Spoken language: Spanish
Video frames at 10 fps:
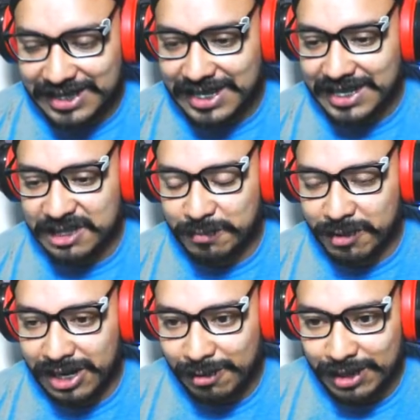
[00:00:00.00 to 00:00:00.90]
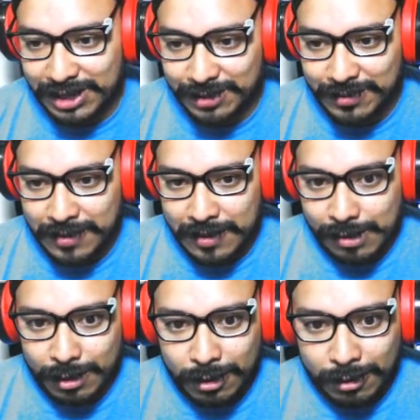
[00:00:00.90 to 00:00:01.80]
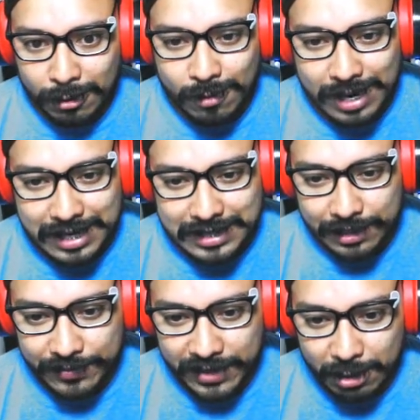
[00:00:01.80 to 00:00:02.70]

Sánchez, ponle en 4, lo cual significa